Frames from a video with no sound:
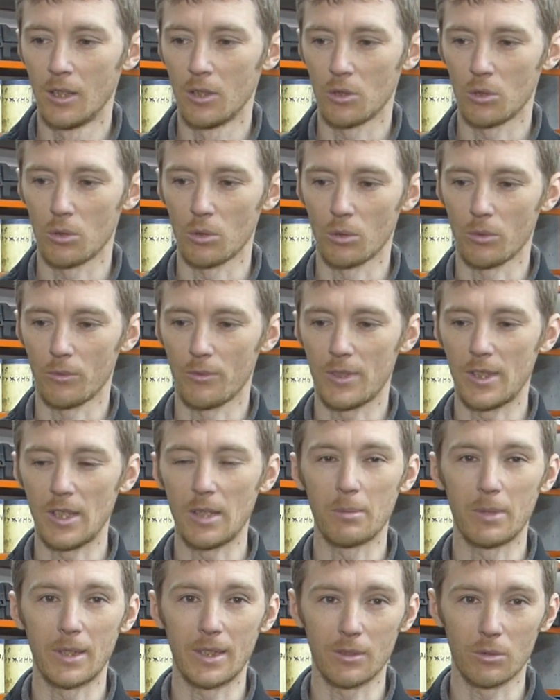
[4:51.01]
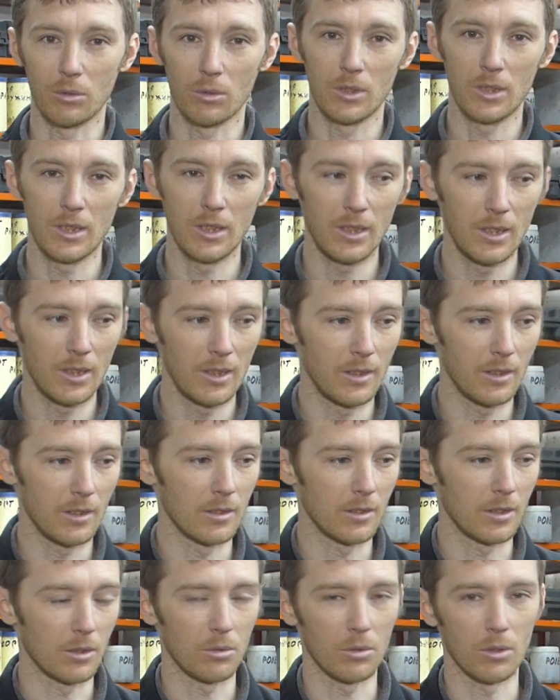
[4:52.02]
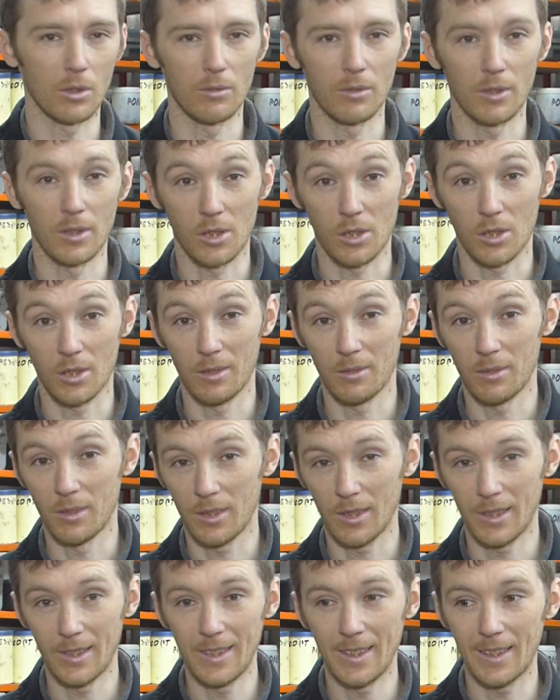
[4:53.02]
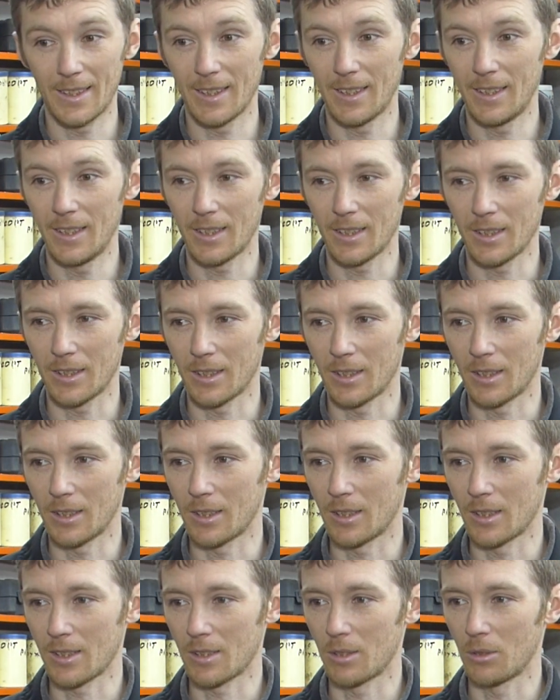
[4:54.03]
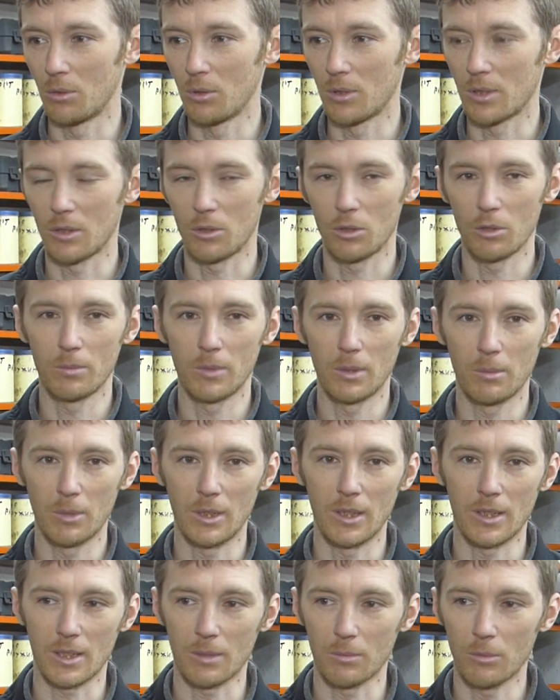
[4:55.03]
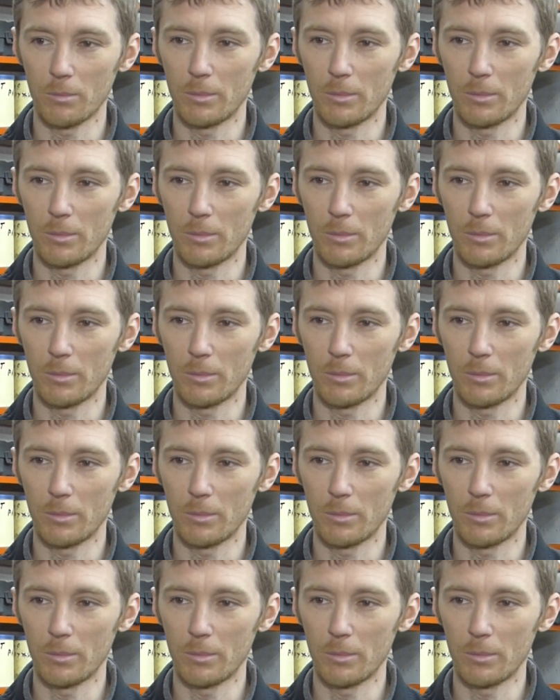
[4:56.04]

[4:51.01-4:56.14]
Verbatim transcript: что все мои труды, которые выложены в интернет, для некоторых остаются темным лесом.